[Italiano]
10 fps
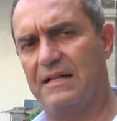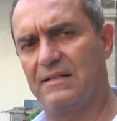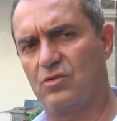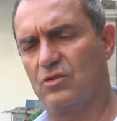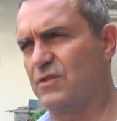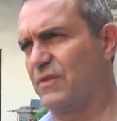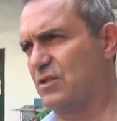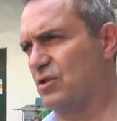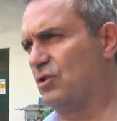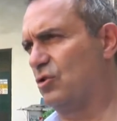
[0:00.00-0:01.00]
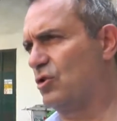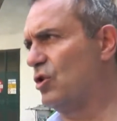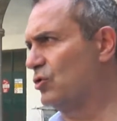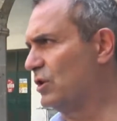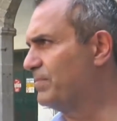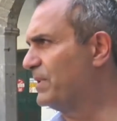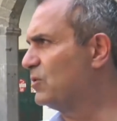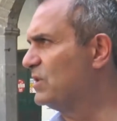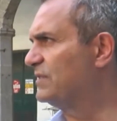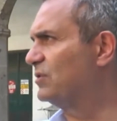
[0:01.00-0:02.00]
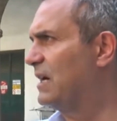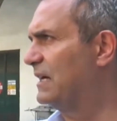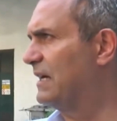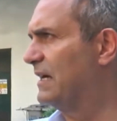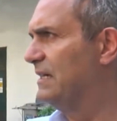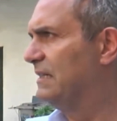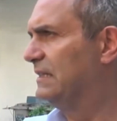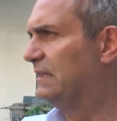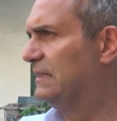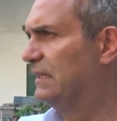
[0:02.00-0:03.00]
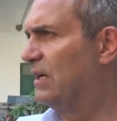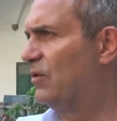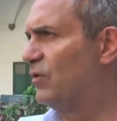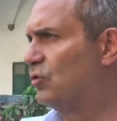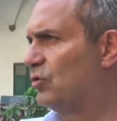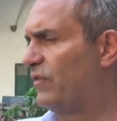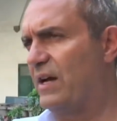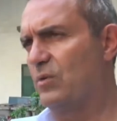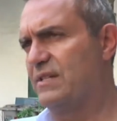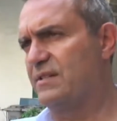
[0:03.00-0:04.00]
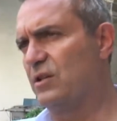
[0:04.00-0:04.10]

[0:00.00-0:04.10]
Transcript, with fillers: di soddisfazione e di orgoglio ed è per questo anche che ho voluto fare questo